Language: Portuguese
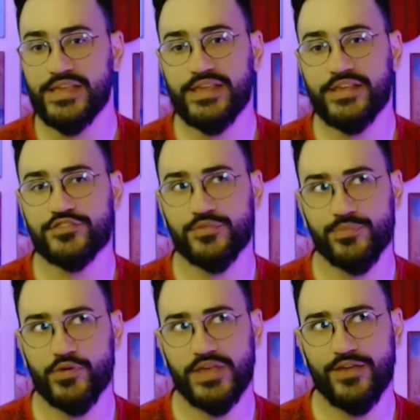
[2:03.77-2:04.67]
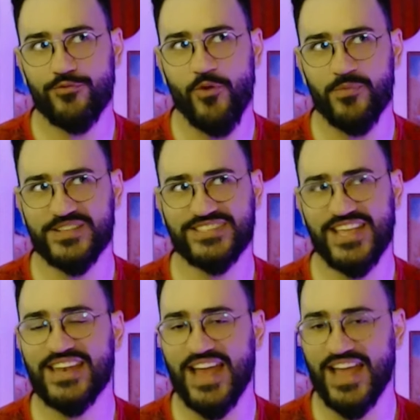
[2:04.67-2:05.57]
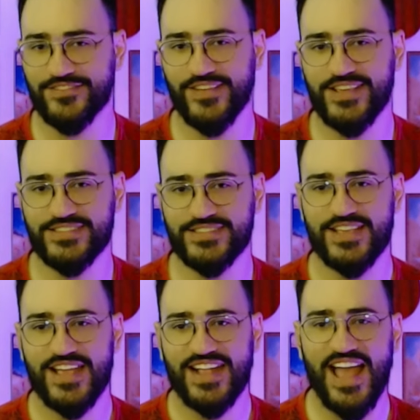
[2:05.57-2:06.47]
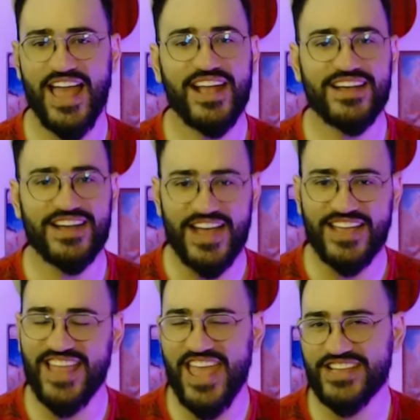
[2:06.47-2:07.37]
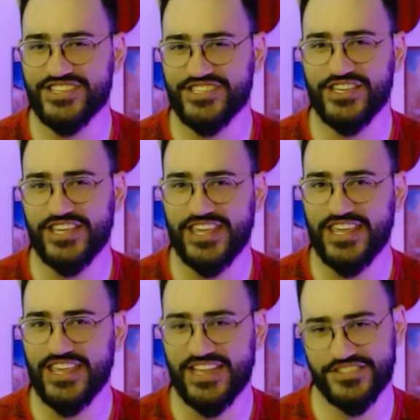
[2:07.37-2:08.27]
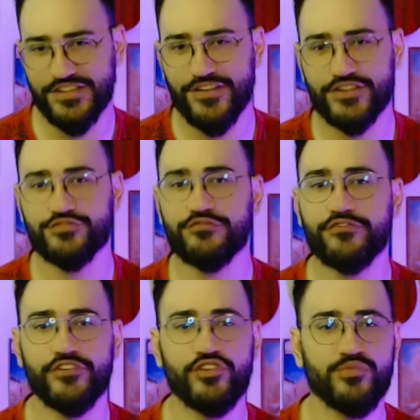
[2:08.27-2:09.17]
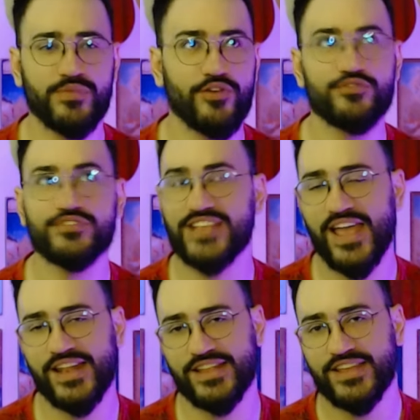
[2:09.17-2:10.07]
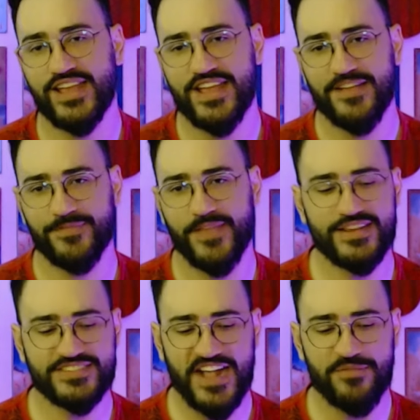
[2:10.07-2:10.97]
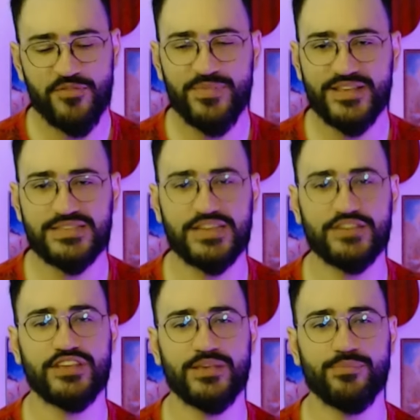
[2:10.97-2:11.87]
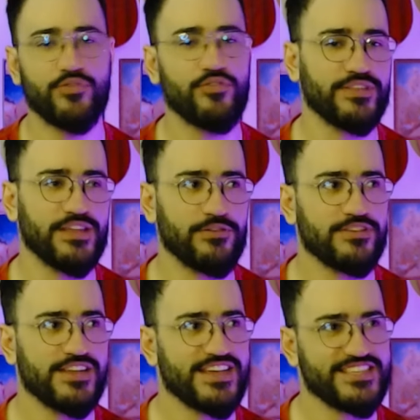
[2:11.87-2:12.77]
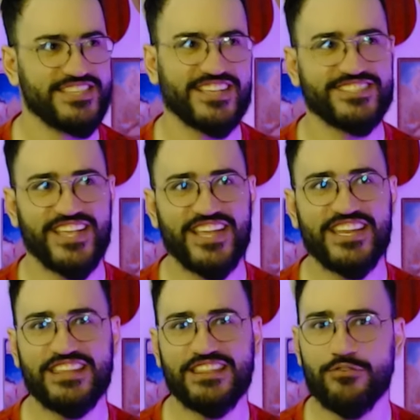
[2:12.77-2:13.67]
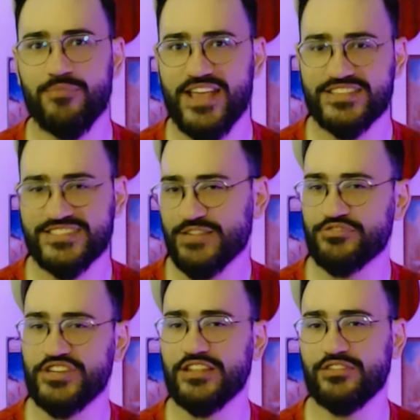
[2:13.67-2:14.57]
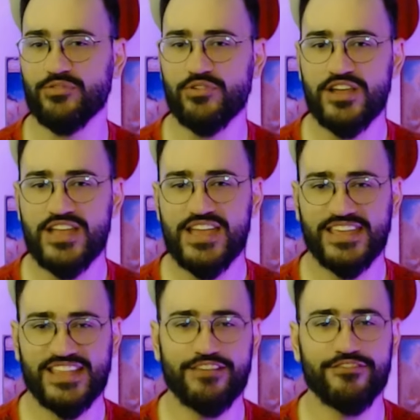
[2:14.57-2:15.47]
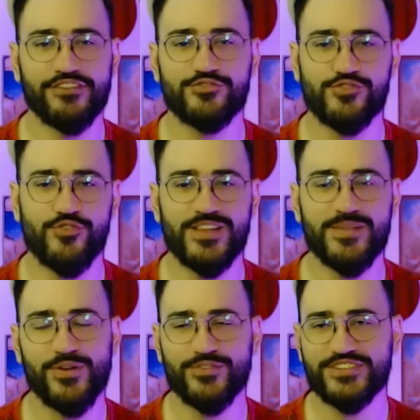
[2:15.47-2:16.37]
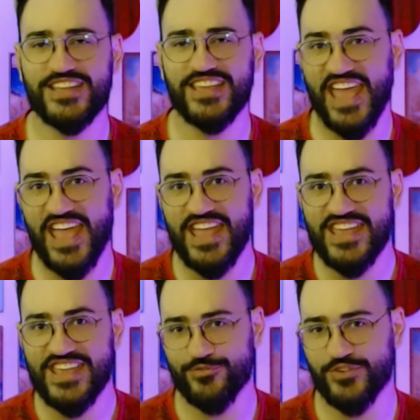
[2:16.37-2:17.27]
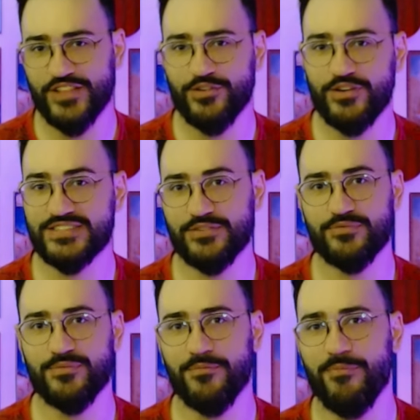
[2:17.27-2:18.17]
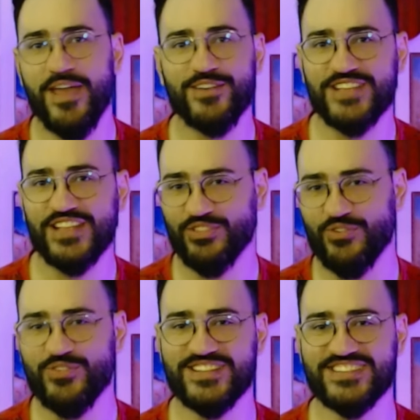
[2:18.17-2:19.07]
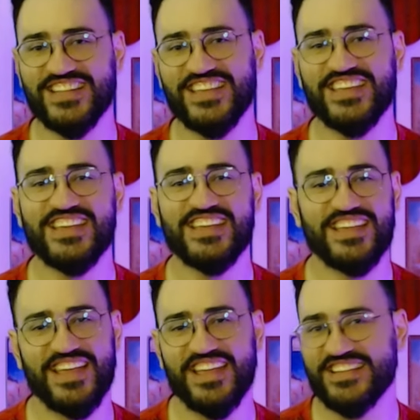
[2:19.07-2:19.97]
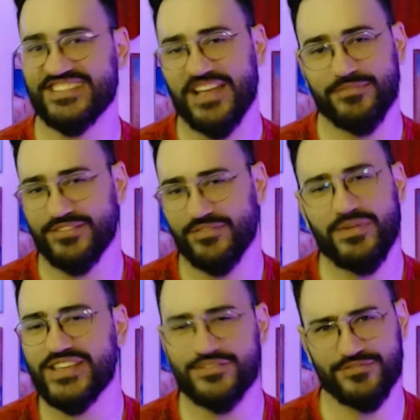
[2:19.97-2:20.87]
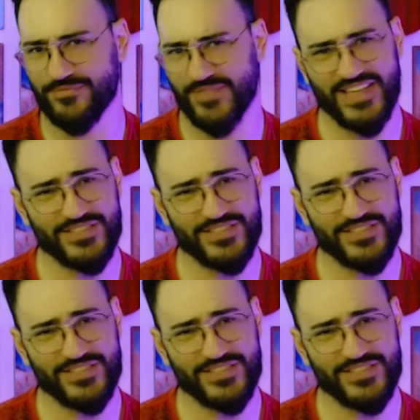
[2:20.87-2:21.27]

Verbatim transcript: E isso porque o nome cena, às vezes, carrega a ideia de que a gente tá falando de um filme ou série. Daí eles acabam pensando que, pô, então, se é cena, então o mestre é um diretor que tá levando o jogo ali para onde ele quer e os jogadores são meros atores ali. É, sabe, não é isso, né?